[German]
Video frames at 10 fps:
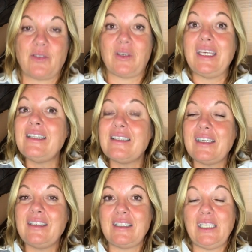Also
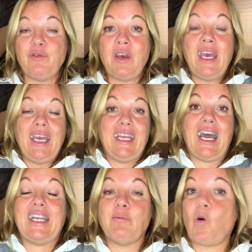instinktiv
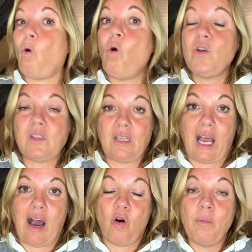in einem großen
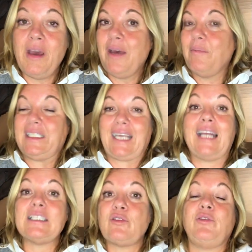Raum mit
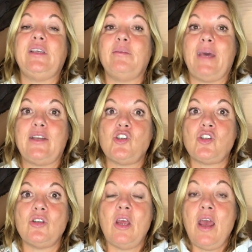ganz vielen
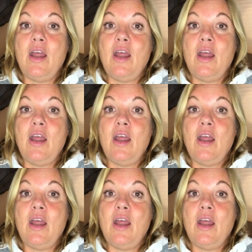Menschen,